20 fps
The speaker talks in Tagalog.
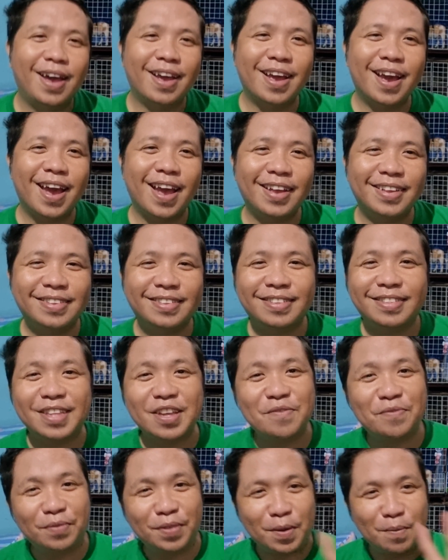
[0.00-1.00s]
Hey guys,
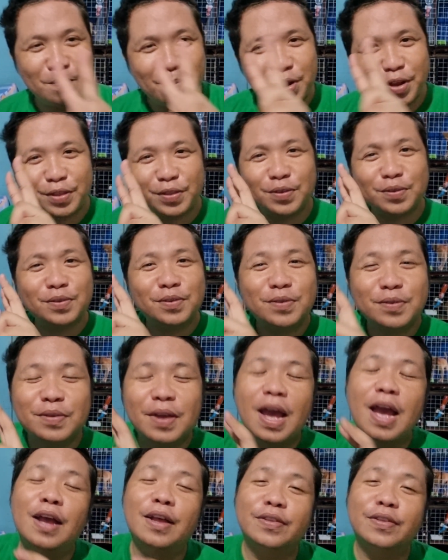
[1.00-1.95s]
tip number 2.